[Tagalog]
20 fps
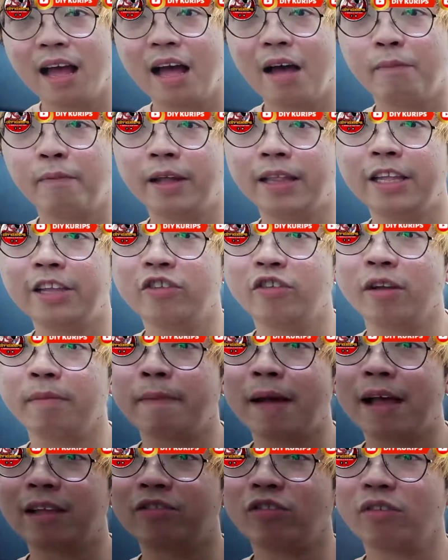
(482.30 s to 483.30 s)
uh, pwede nyo
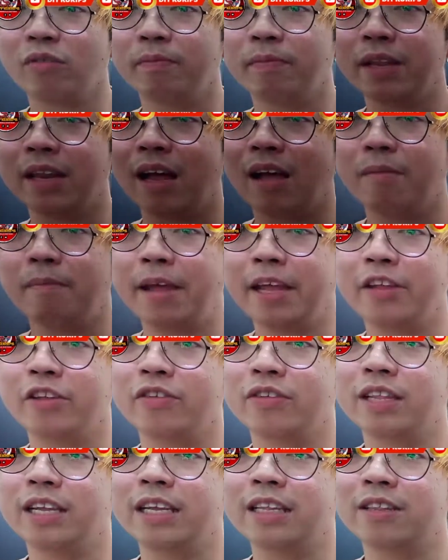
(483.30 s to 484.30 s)
ipasok yung pinaka-mic
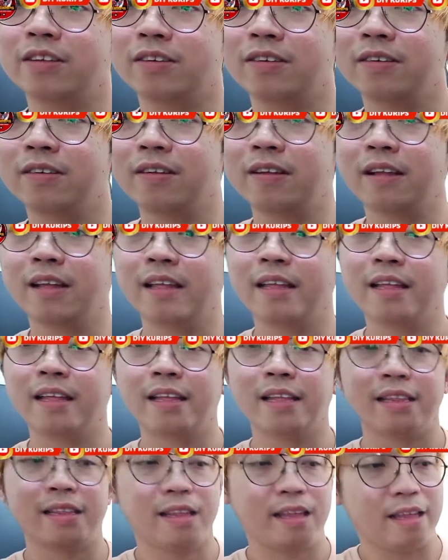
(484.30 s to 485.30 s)
nyo dito.
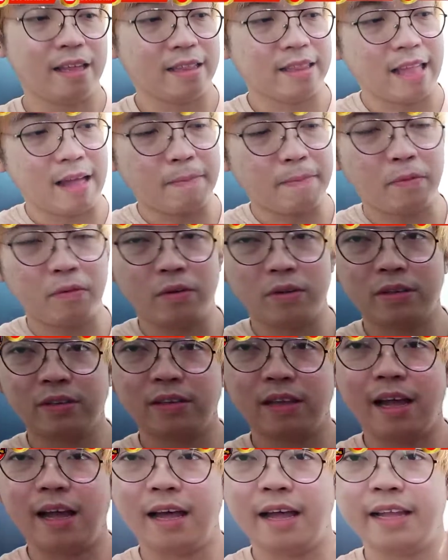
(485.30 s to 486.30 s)

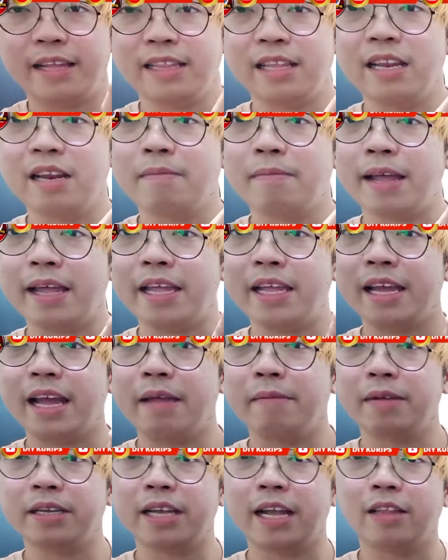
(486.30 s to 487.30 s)
Tapos, uh, hindi na
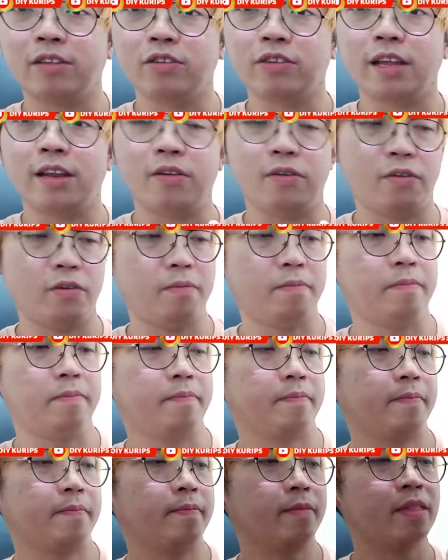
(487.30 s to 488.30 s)
maingay masyado sa loob.
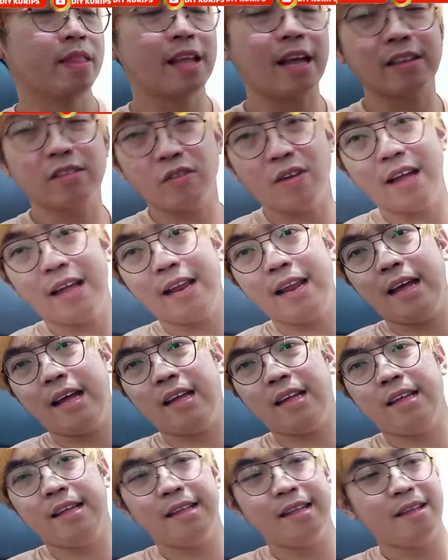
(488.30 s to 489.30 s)
Kaso nga
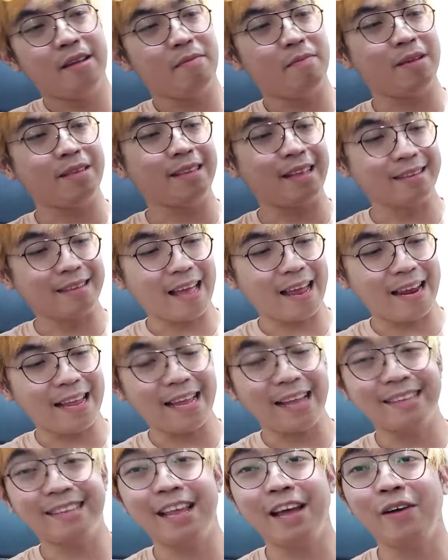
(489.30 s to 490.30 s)
lang, mas
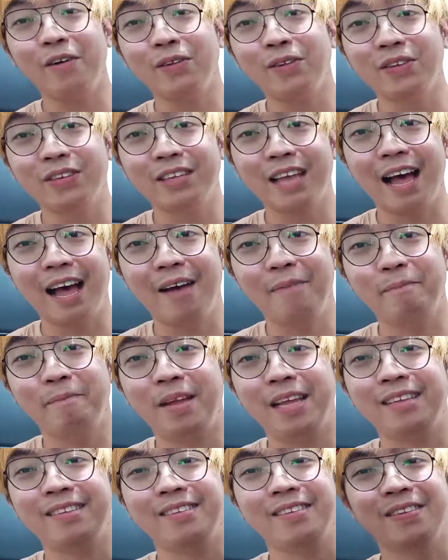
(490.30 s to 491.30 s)
nasanay kasi ako doon sa half
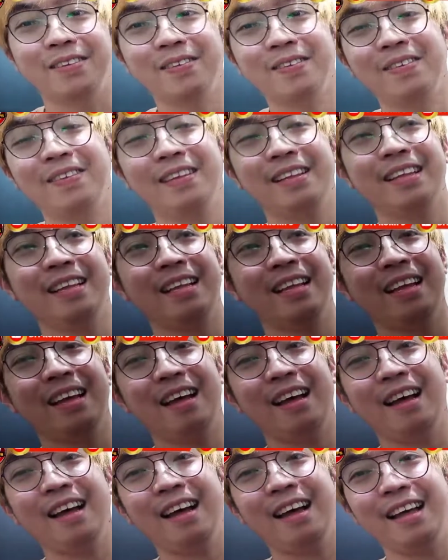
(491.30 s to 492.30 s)
face, no?
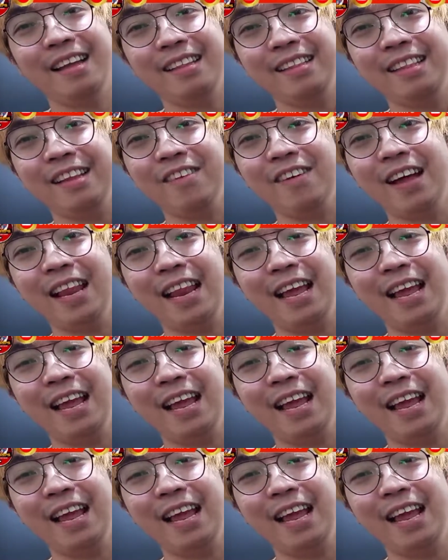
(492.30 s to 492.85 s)
Uh, hindi ko